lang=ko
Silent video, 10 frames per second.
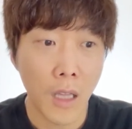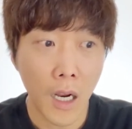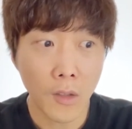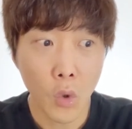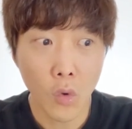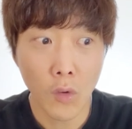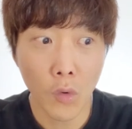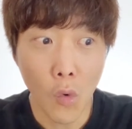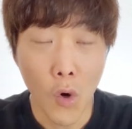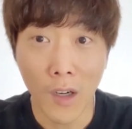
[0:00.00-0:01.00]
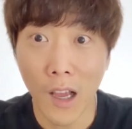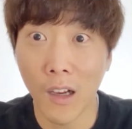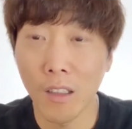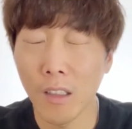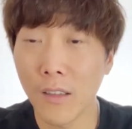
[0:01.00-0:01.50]
내가 총을 쏜
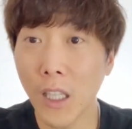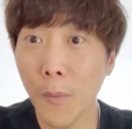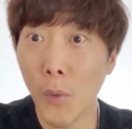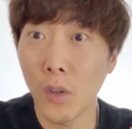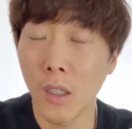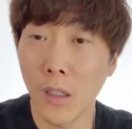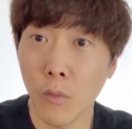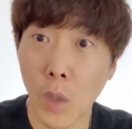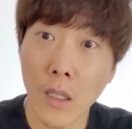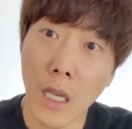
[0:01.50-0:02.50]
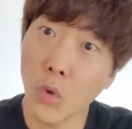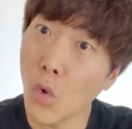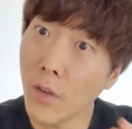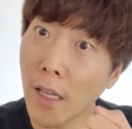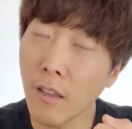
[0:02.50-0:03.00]
거랑 상대편이 왜냐면 내가
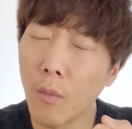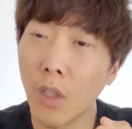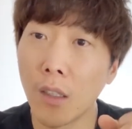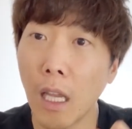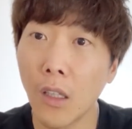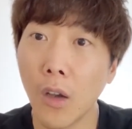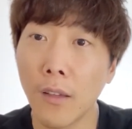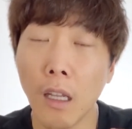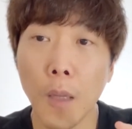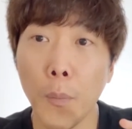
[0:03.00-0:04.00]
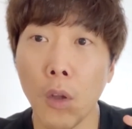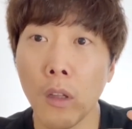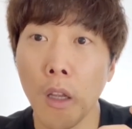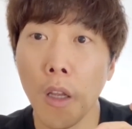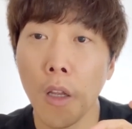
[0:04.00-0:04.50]
총을 쐈으면 이 데이터가 상대편